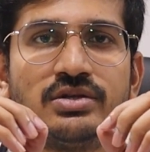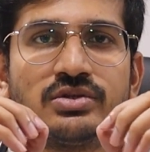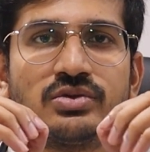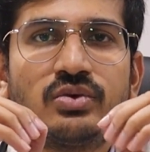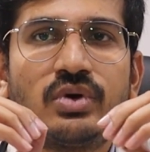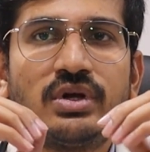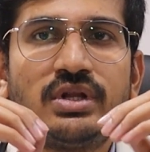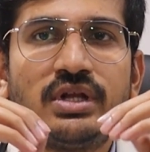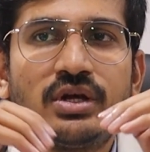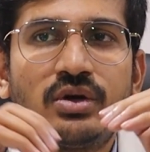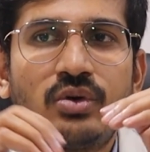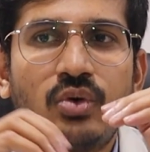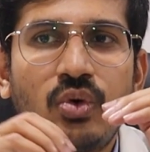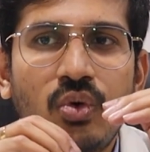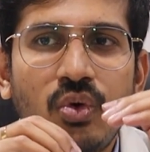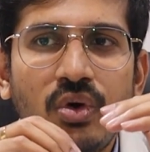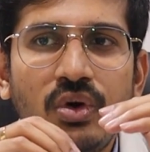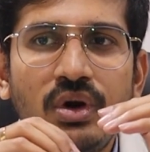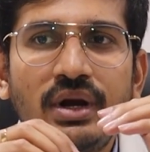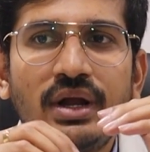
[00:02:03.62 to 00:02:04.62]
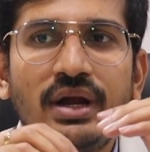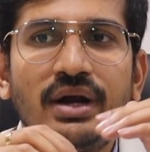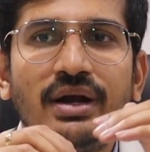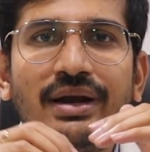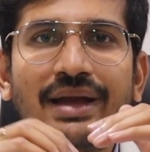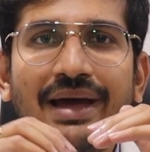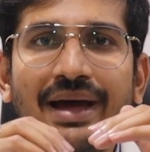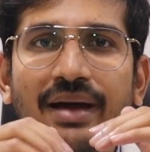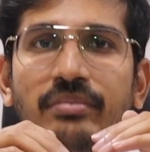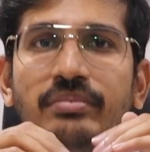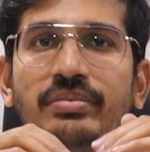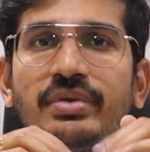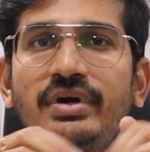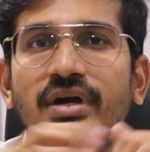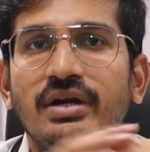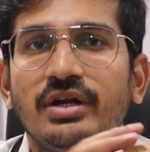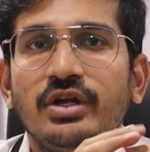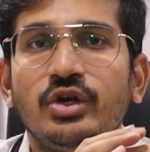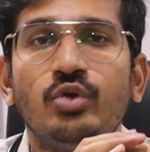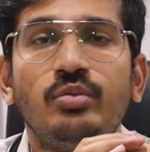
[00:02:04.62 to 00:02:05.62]
సో అది కోల్డ్ అండ్ డ్యాంప్
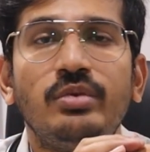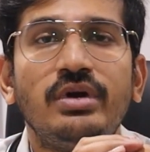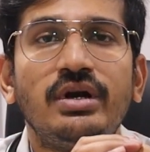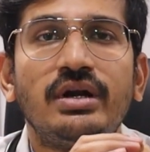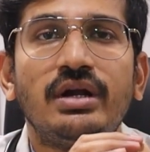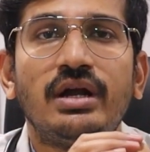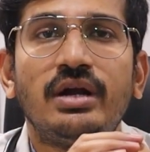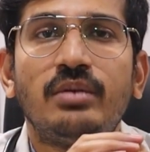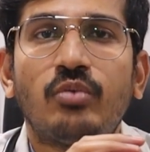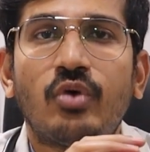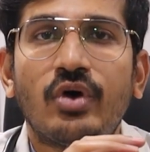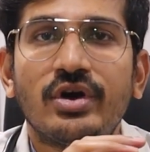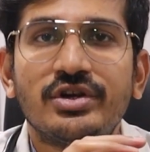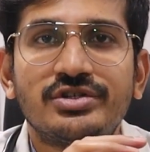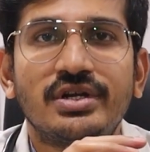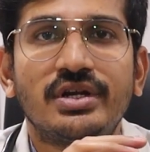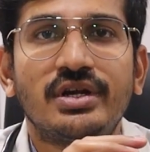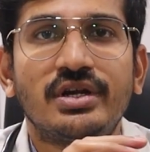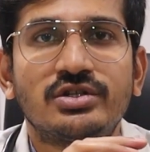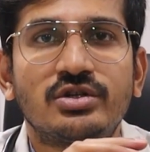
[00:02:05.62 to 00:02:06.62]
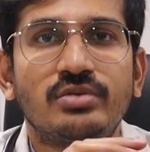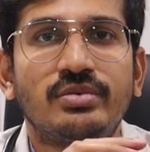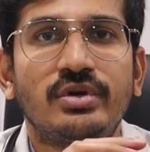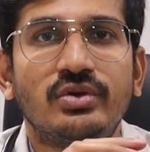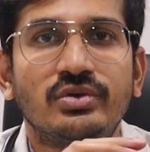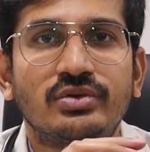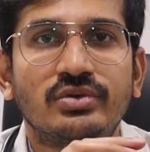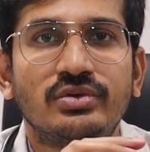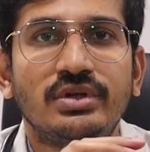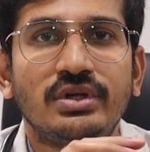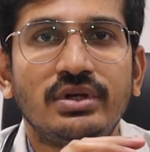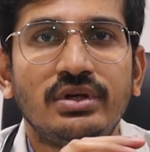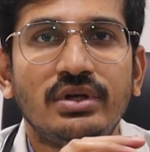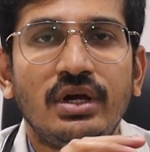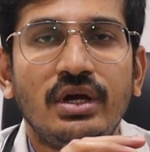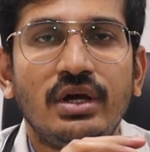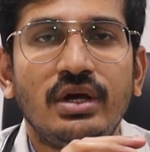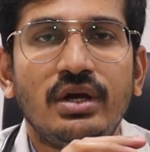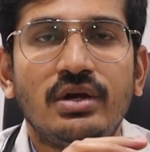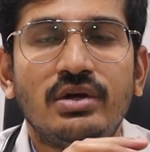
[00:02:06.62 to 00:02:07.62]
అండ్ హ్యూమిడ్ అండ్ మాయిస్ట్ ఏరియాస్లో పెరుగుతుంది
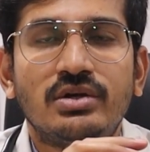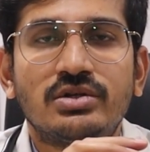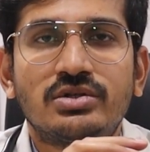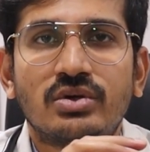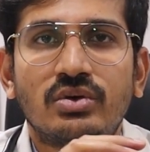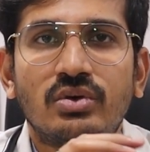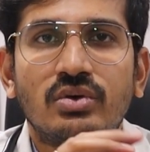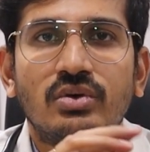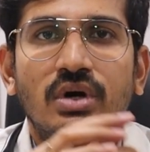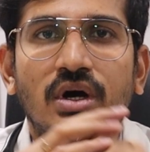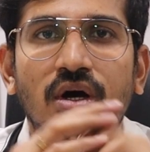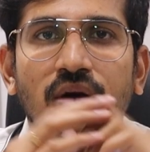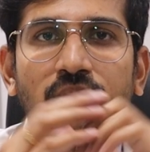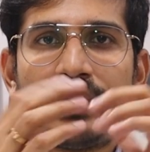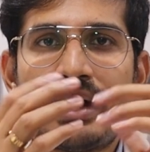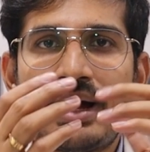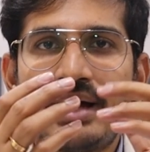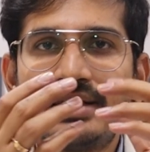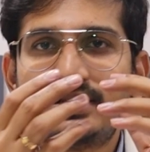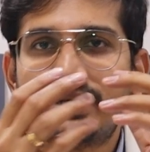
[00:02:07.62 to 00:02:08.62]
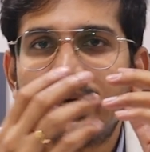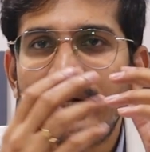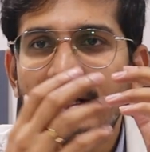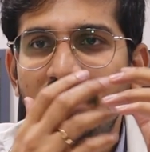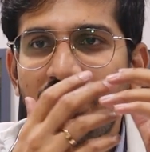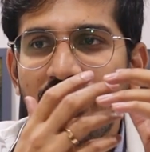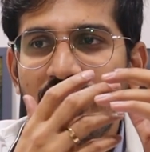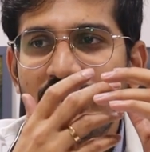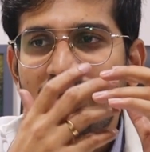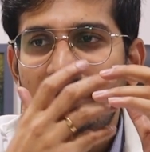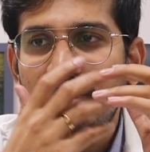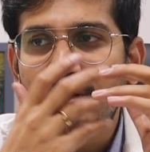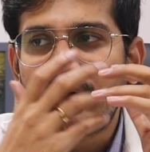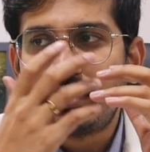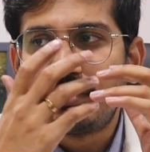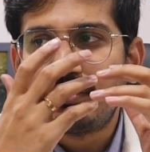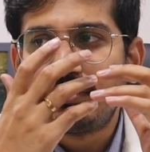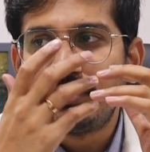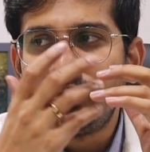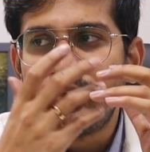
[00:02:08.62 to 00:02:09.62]
సో మాస్క్ అనేది
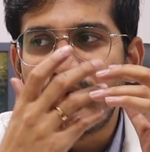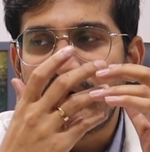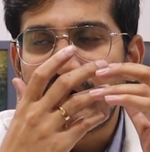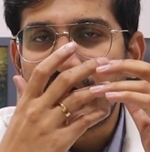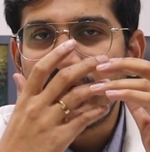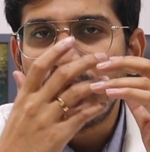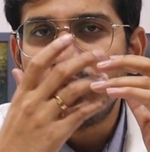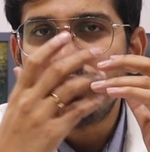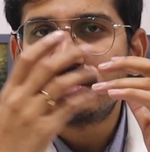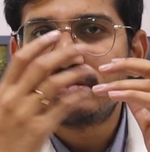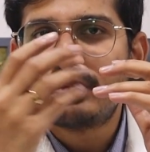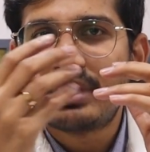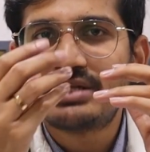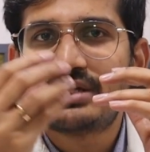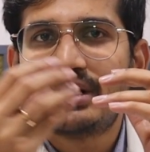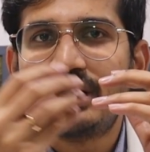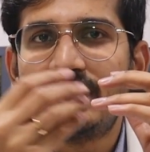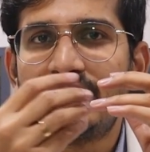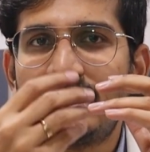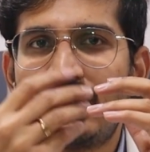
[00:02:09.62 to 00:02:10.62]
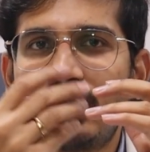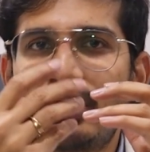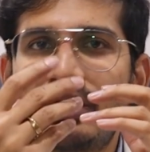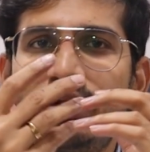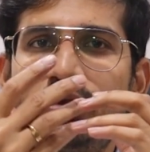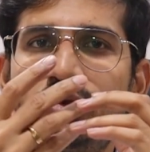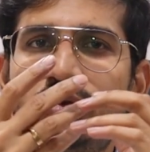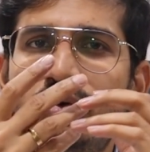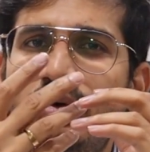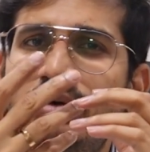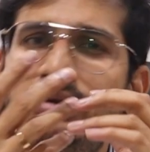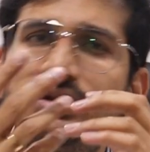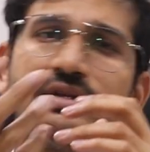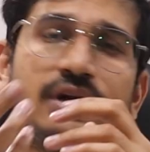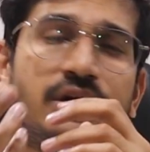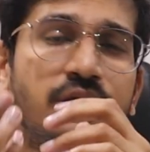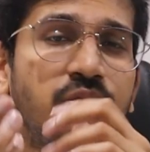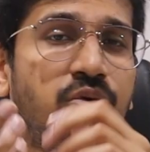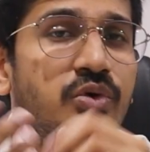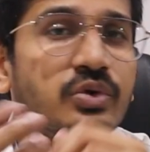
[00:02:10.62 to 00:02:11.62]
యూ రీయూజ్ మాస్క్ అంటే దాంట్లో ఎంతో కొంత
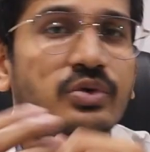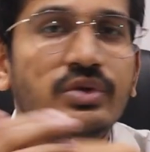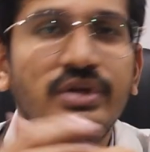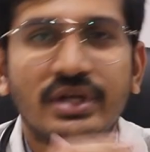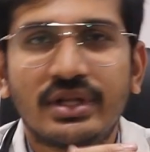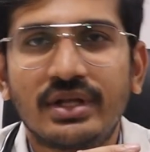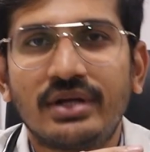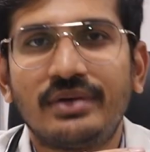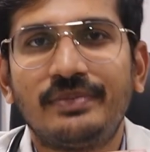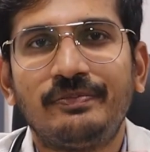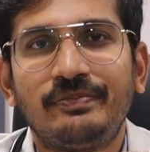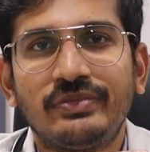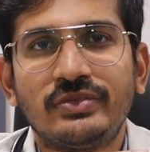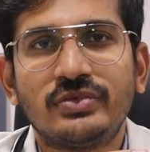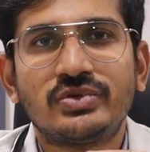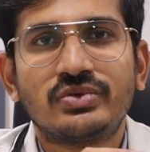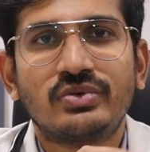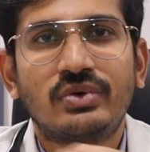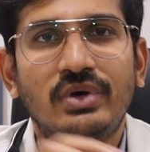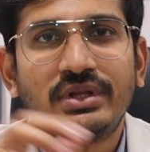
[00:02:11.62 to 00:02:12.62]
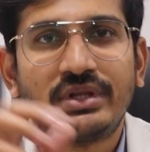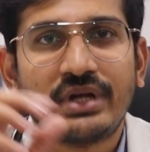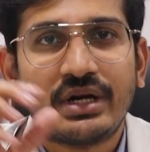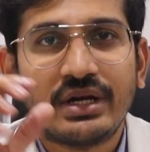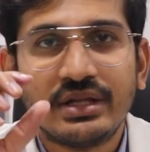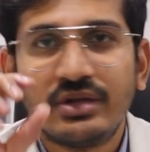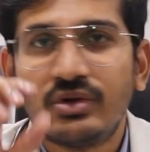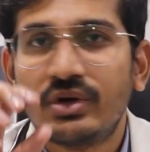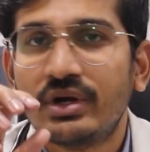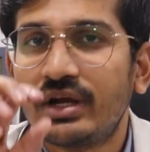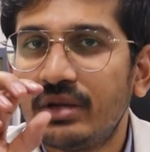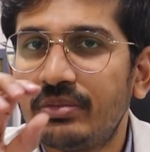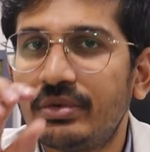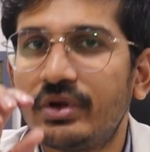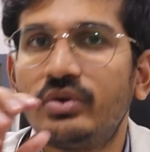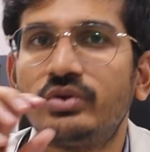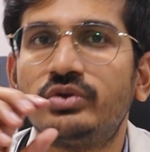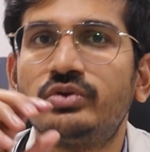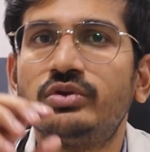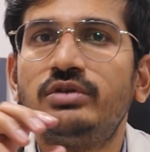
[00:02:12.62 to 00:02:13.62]
తడి ఉంటుంది కదా సో ఆ తడి దగ్గరే
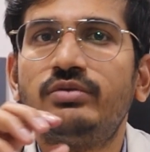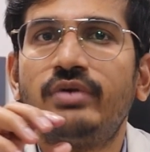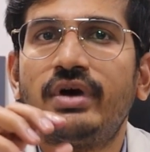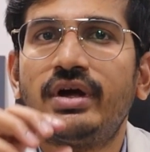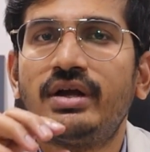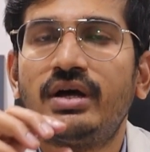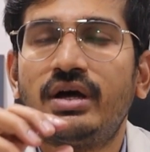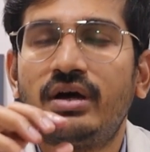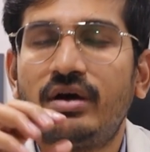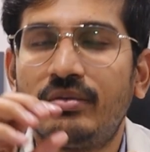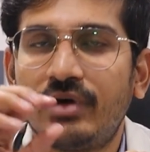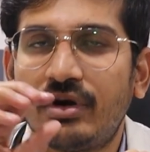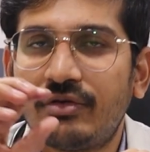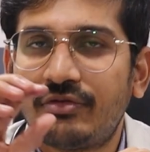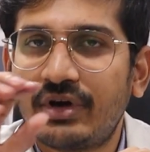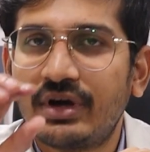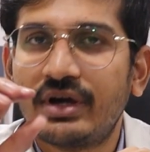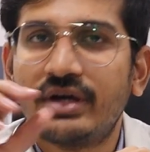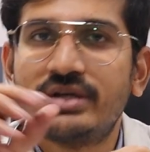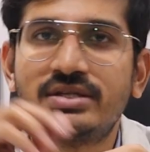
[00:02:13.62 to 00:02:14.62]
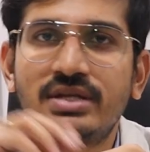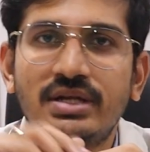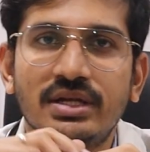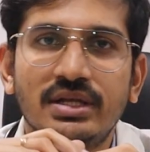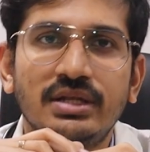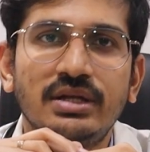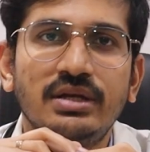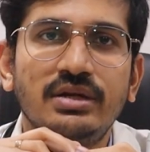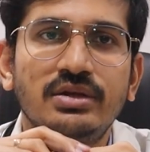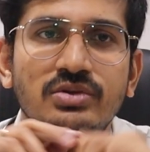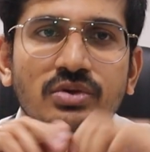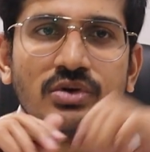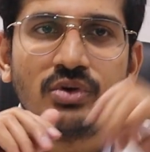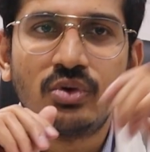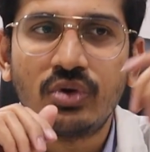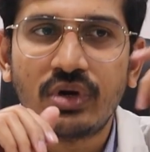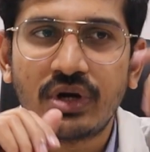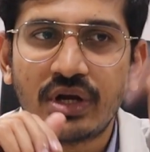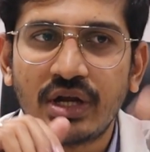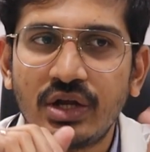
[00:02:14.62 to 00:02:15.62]
పెరుగుతుంది ఫంగస్ అనేది సో
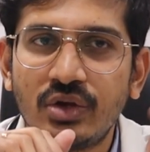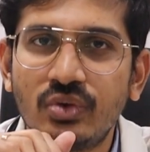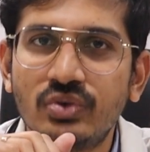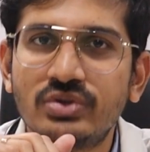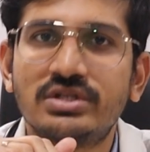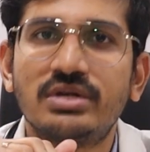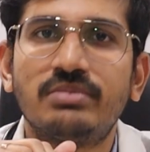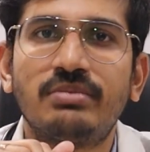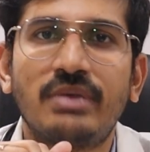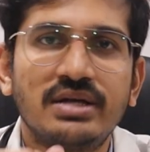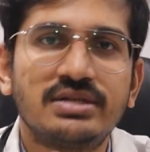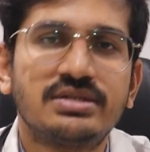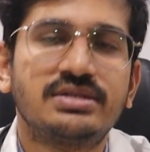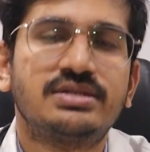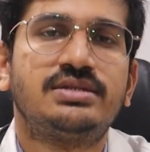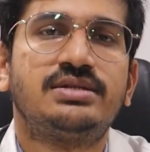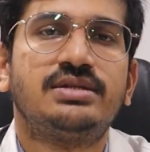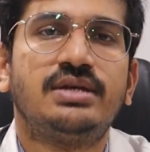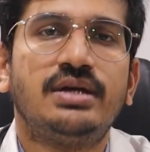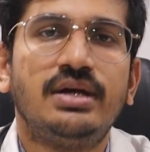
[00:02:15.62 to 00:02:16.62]
డోంట్ రీయూజ్ ద మాస్క్